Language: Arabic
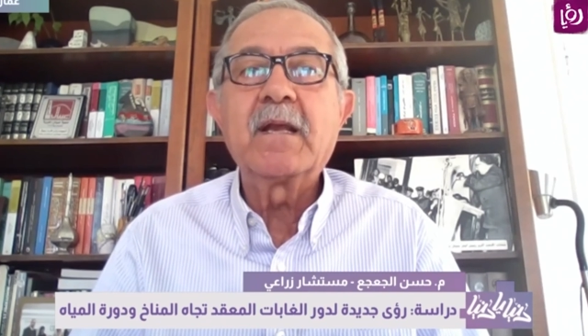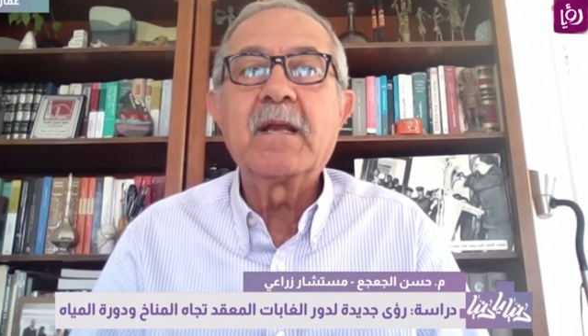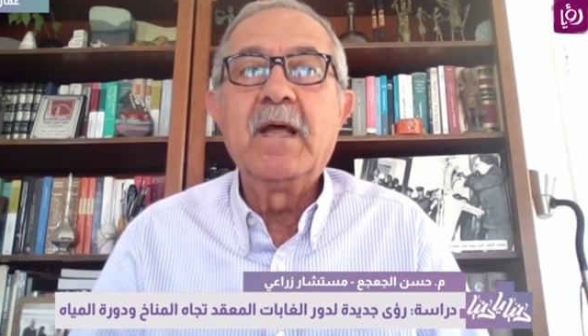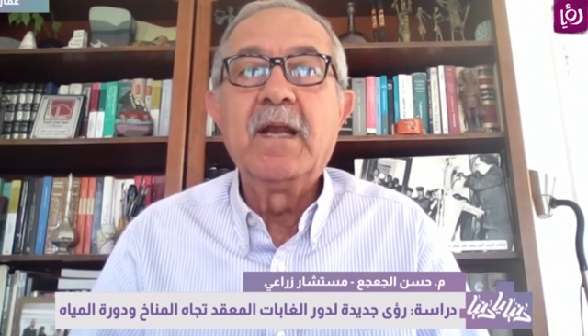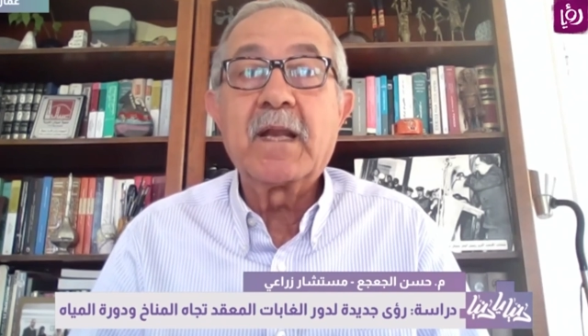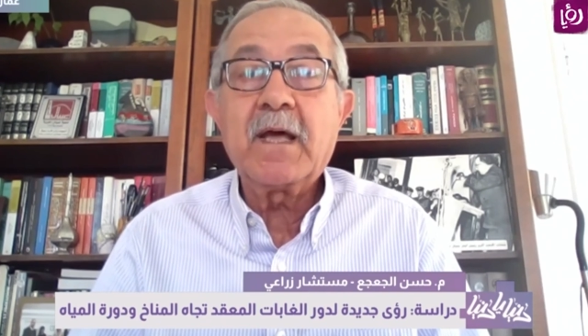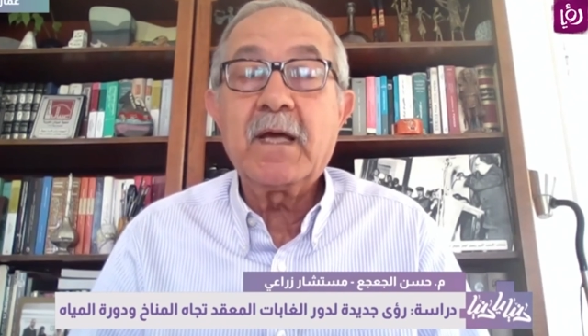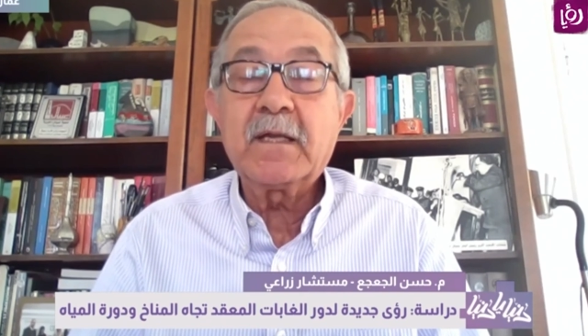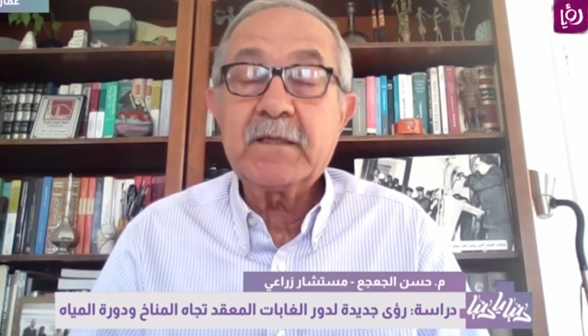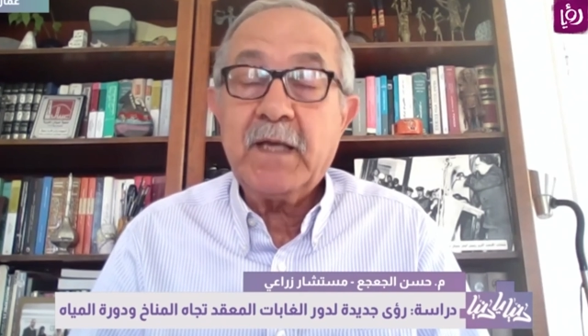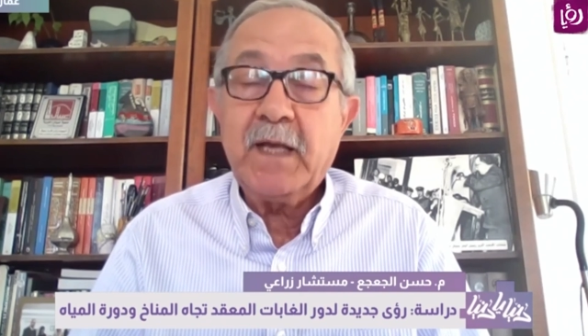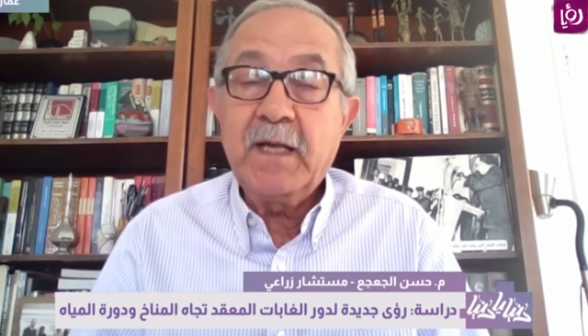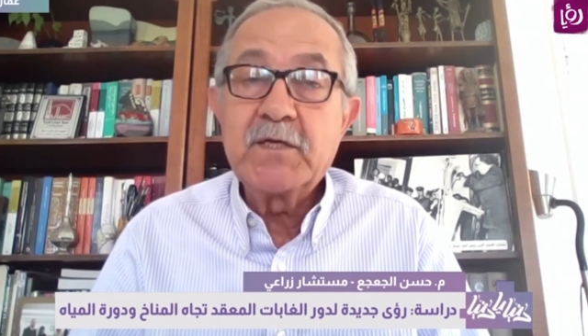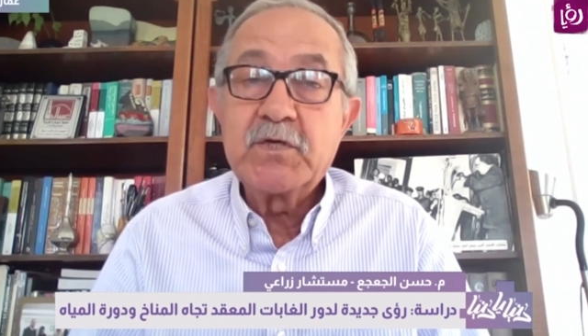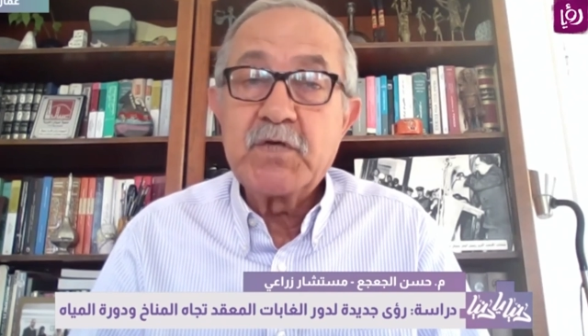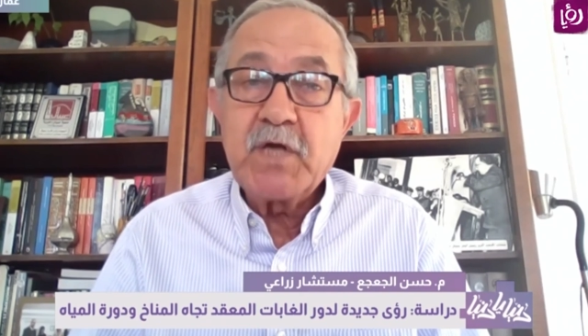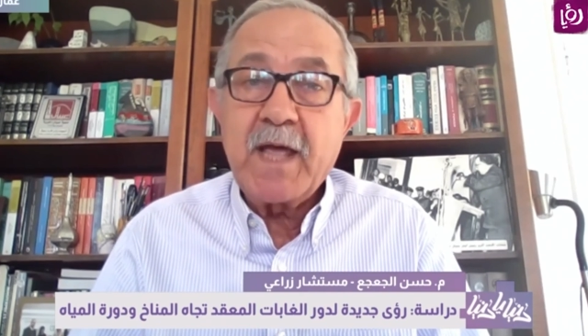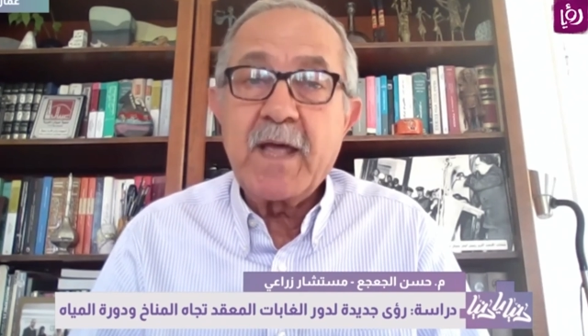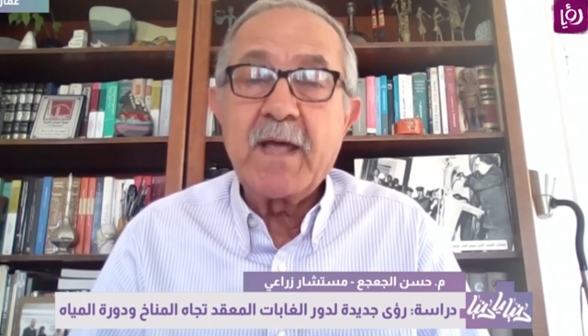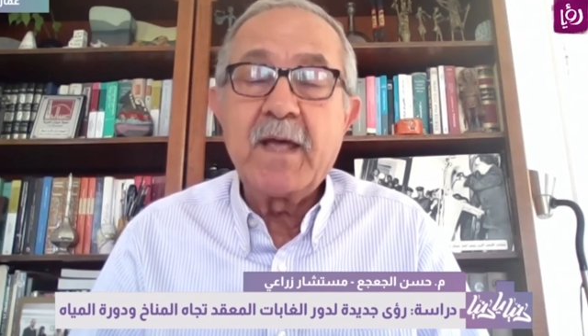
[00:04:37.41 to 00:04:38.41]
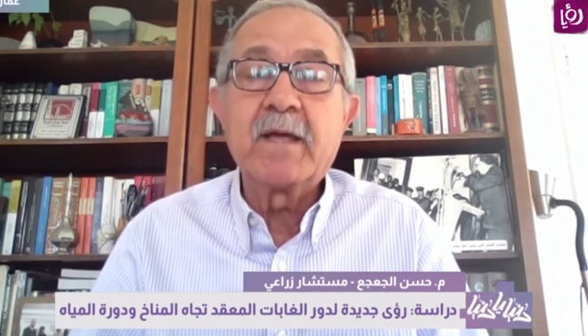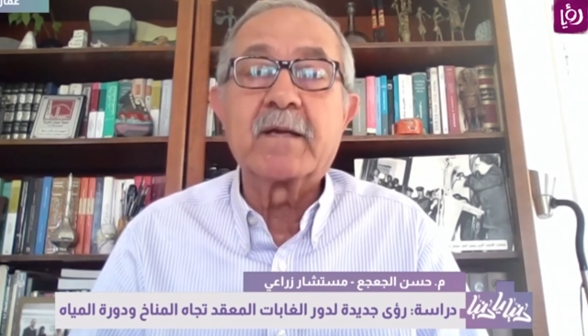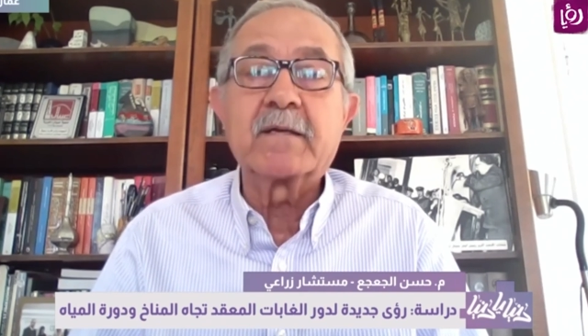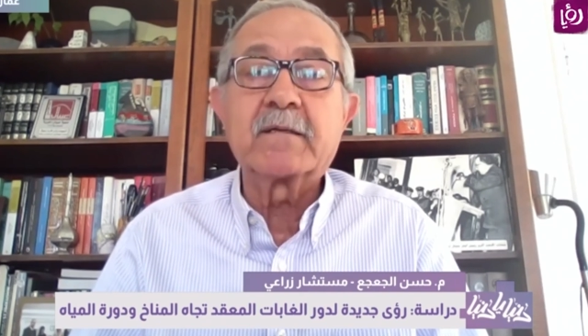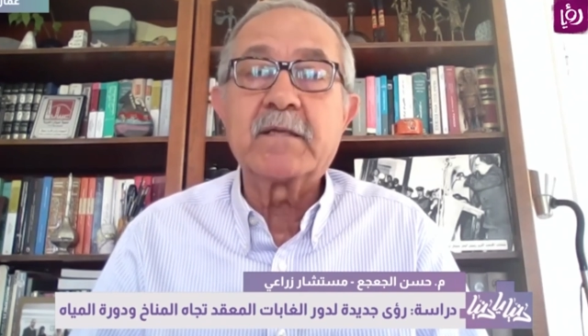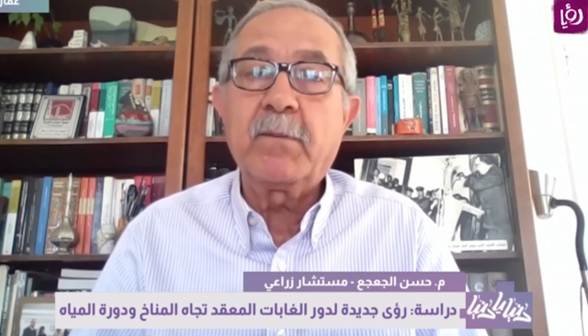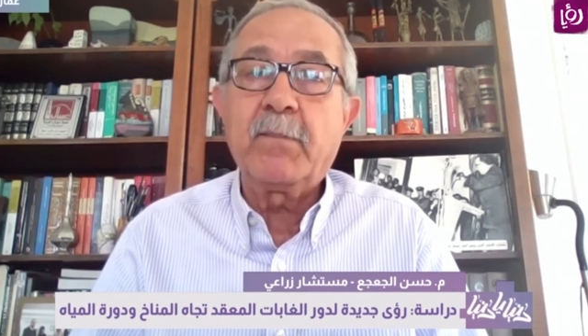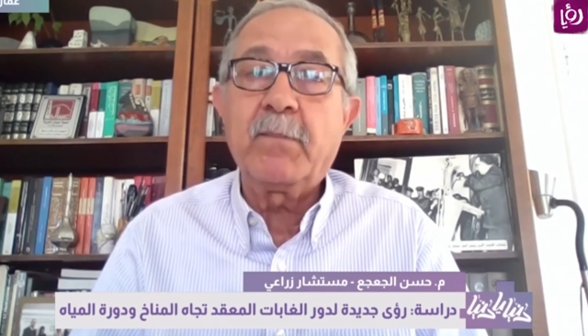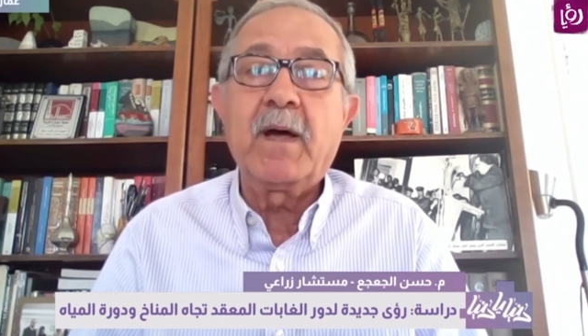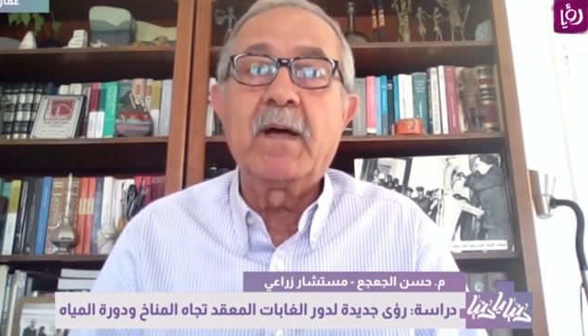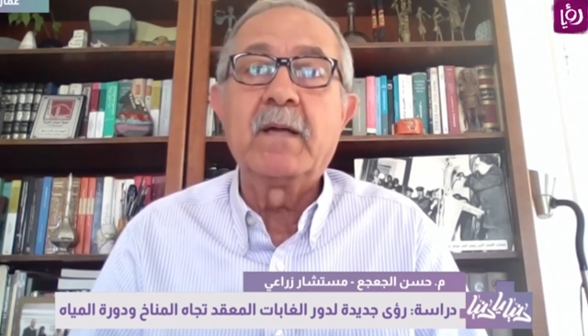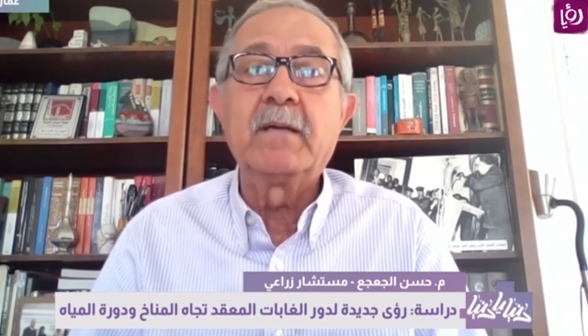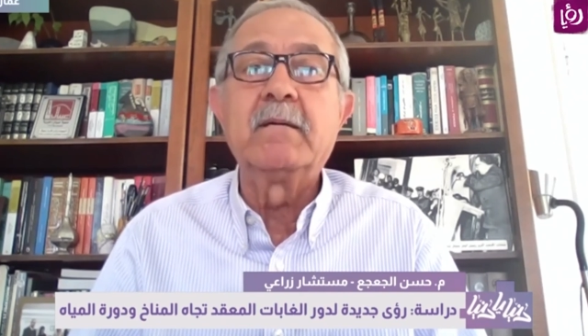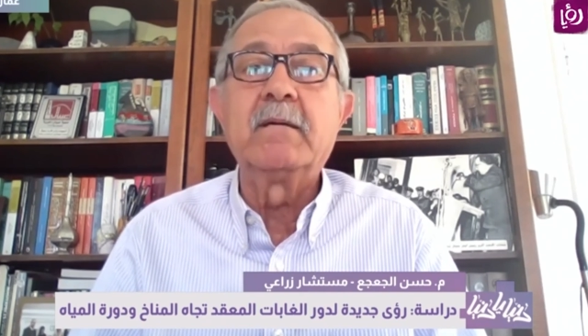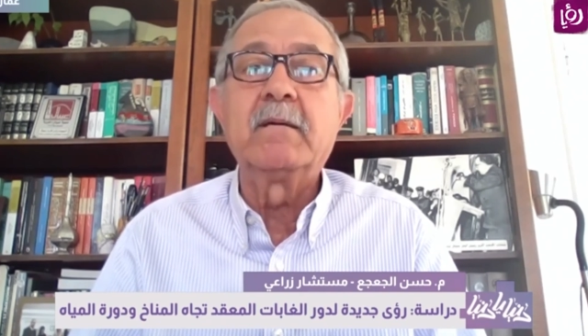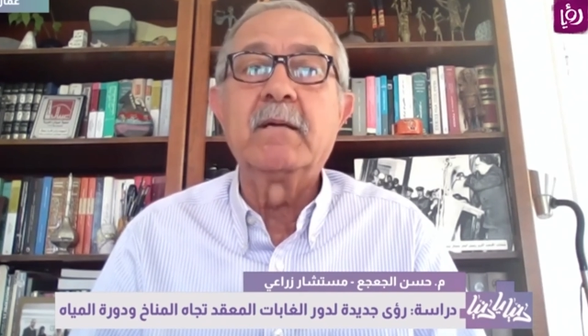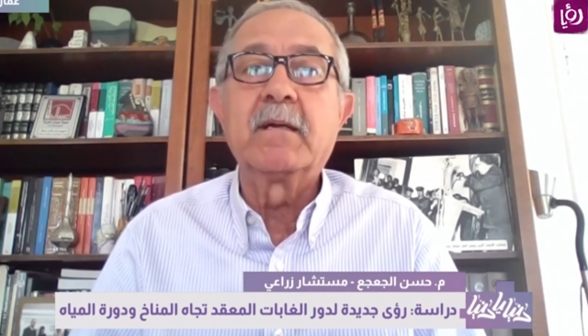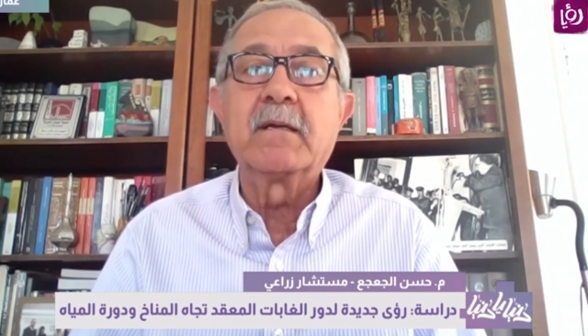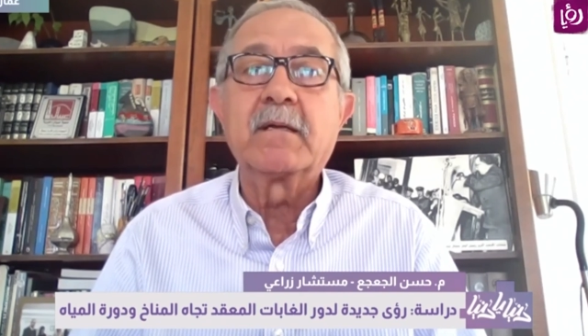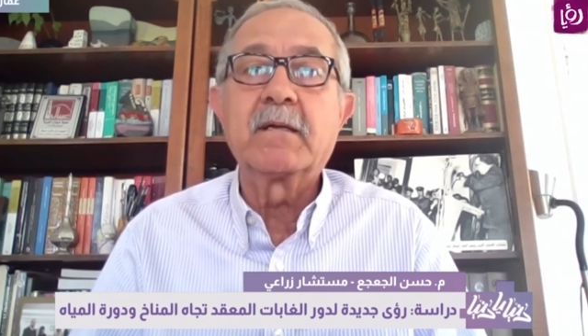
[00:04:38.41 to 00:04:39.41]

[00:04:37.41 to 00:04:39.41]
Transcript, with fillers: القطع الجائر طبعا